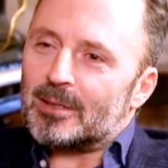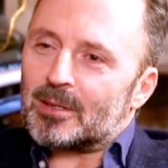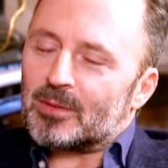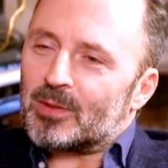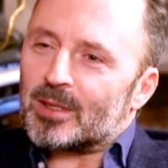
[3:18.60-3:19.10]

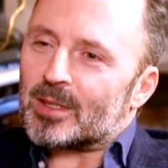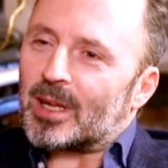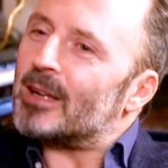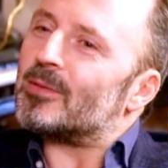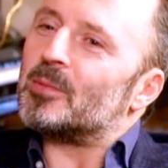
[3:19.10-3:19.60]
irgendwie ein
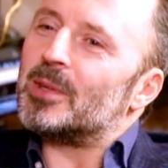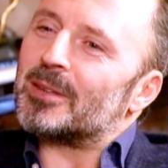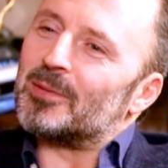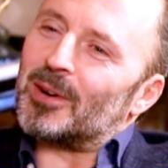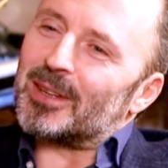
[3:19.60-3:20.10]
Teil von mir
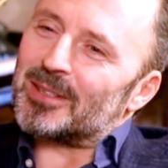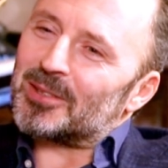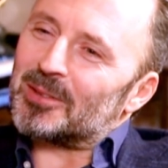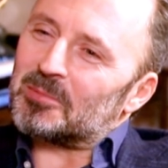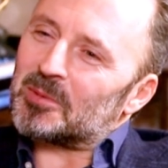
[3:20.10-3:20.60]
geworden,
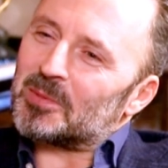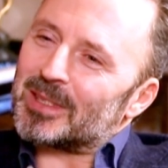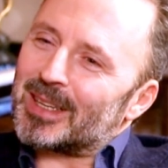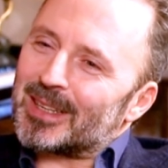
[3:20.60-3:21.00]
schon, muss man